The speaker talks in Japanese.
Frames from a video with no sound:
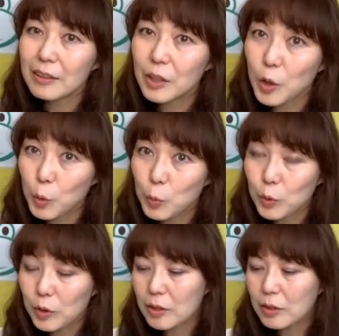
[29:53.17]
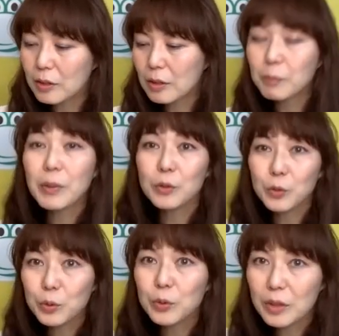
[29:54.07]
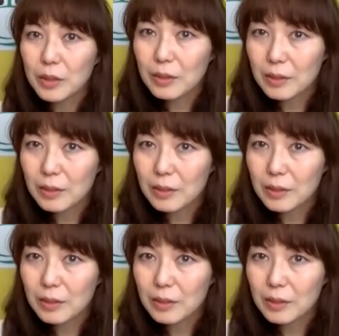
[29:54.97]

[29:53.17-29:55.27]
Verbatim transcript: て思った先輩の一人